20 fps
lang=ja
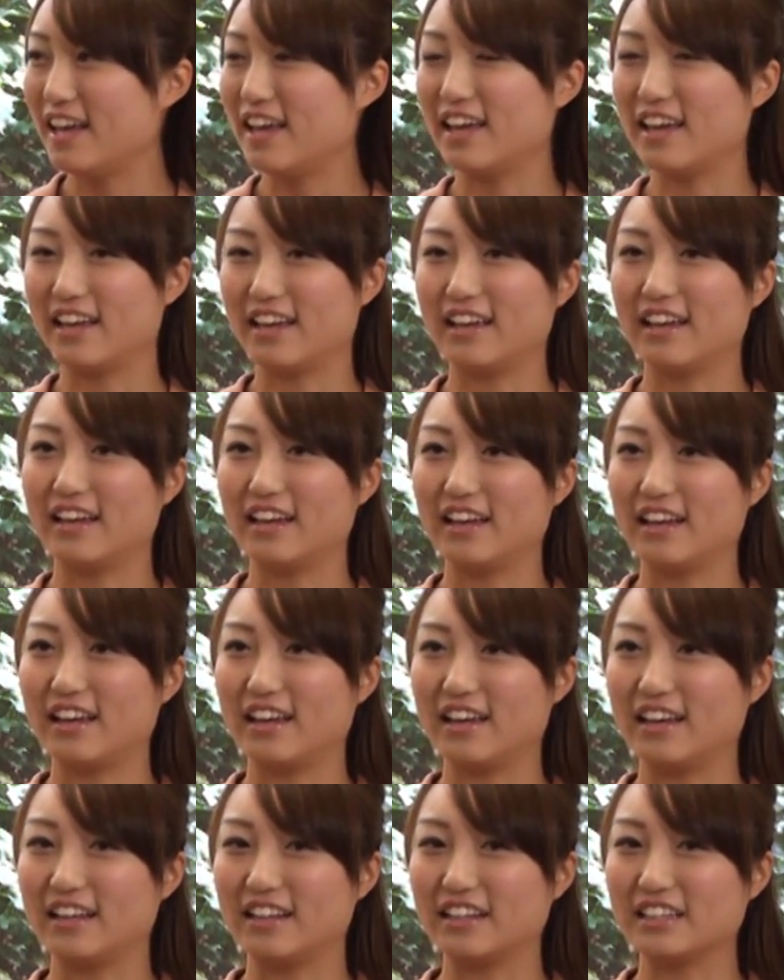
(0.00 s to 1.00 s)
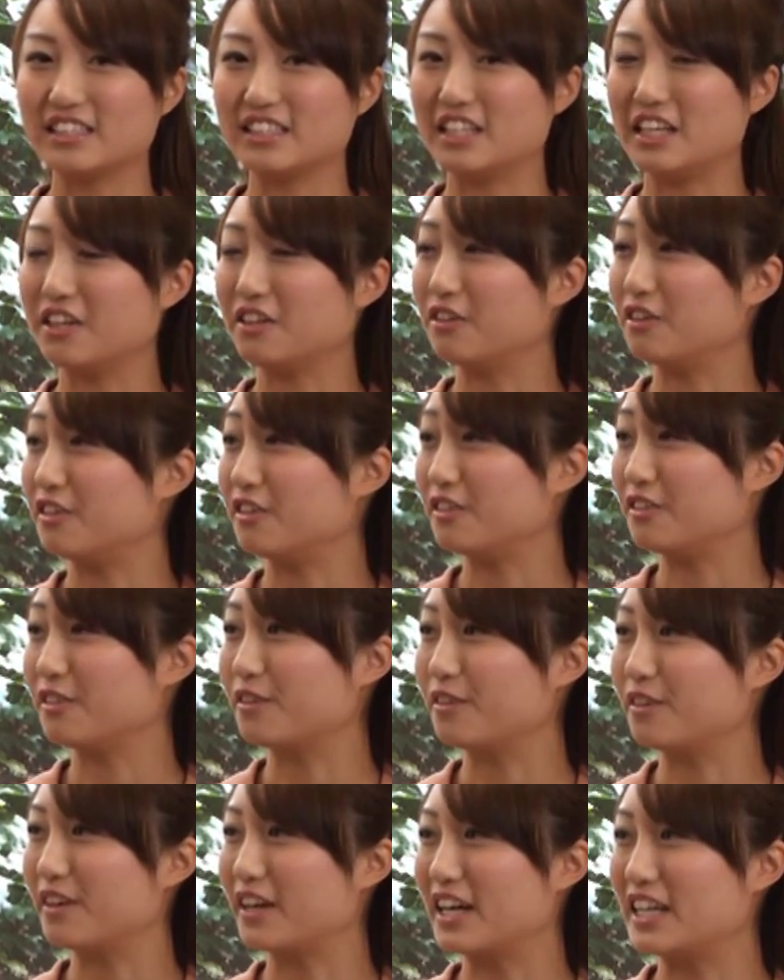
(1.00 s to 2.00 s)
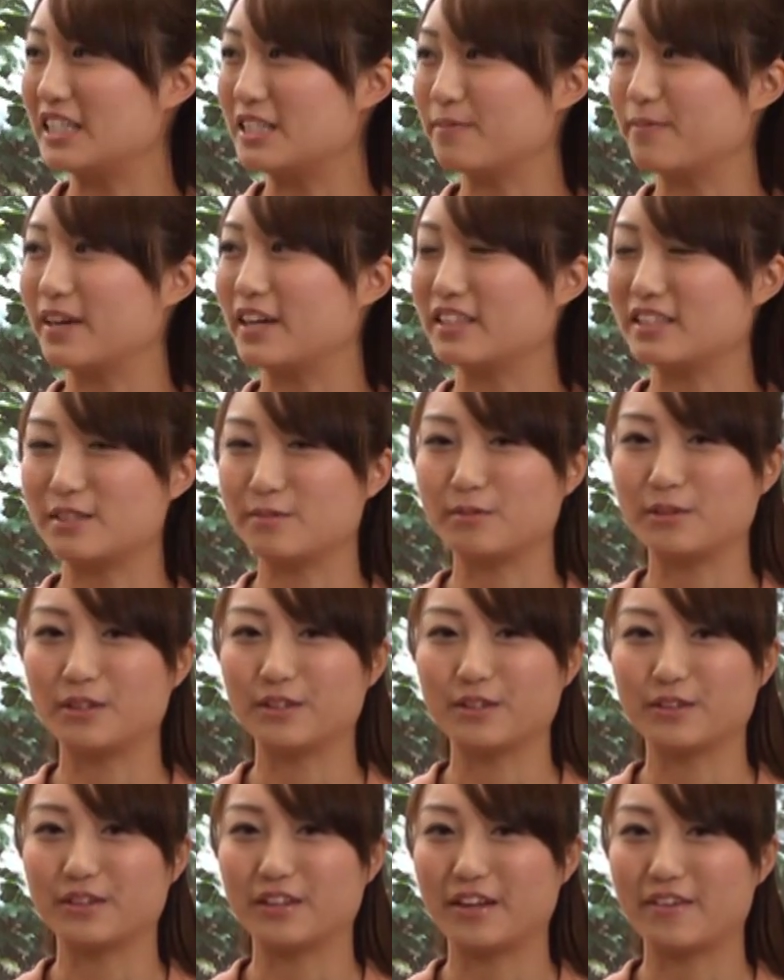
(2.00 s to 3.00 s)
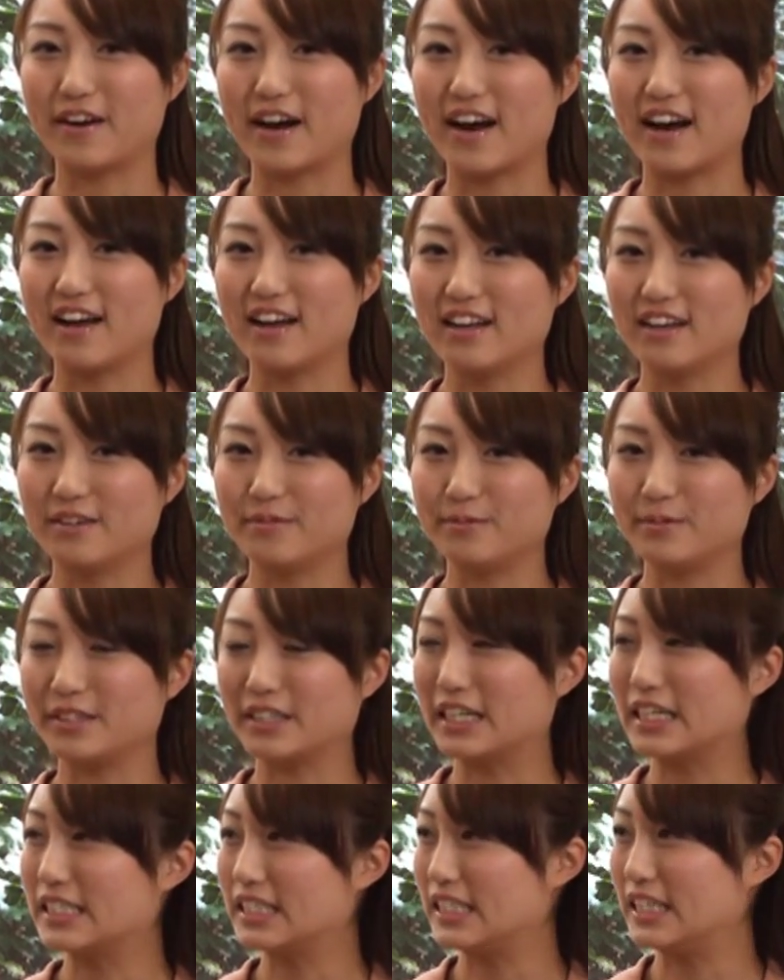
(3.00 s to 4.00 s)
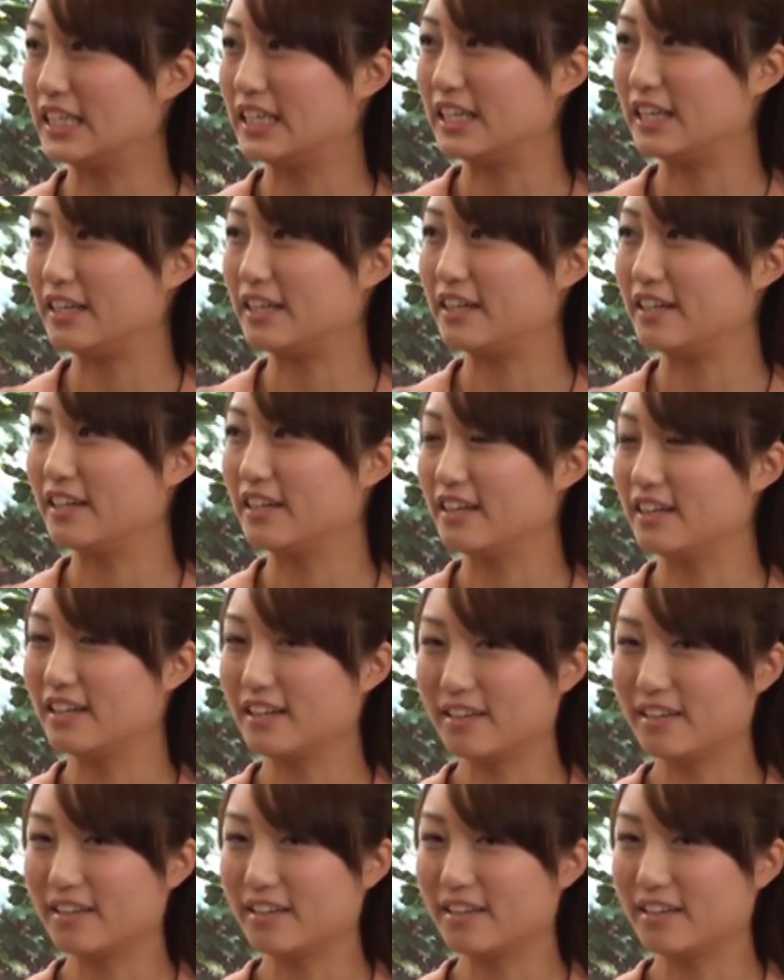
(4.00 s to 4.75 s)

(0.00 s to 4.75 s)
えー、なしていくところが一番自分にとっては難しい